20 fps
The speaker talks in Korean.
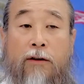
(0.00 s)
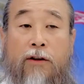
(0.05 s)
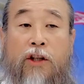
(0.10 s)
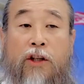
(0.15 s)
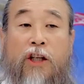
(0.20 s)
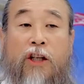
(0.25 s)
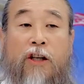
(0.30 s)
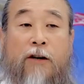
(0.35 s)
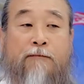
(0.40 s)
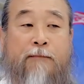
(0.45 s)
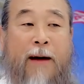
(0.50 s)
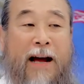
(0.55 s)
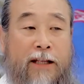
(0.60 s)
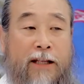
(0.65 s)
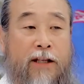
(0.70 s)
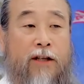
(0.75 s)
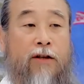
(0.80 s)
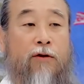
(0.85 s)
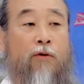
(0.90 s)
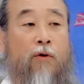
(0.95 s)
니를
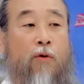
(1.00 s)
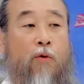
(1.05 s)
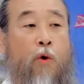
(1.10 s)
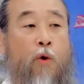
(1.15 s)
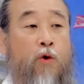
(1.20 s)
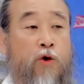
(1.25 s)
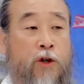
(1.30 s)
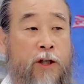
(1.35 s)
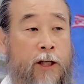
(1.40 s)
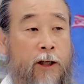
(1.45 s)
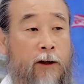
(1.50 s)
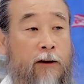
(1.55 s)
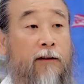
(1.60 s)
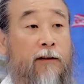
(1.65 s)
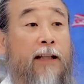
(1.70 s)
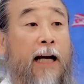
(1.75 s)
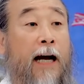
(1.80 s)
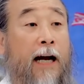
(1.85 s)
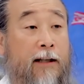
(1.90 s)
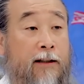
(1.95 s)
바치고
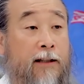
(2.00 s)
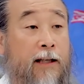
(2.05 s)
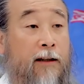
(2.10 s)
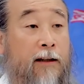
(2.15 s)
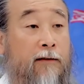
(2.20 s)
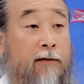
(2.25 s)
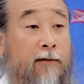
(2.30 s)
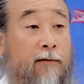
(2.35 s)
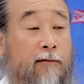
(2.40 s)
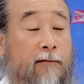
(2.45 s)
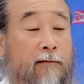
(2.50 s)
혼신을 다할 자는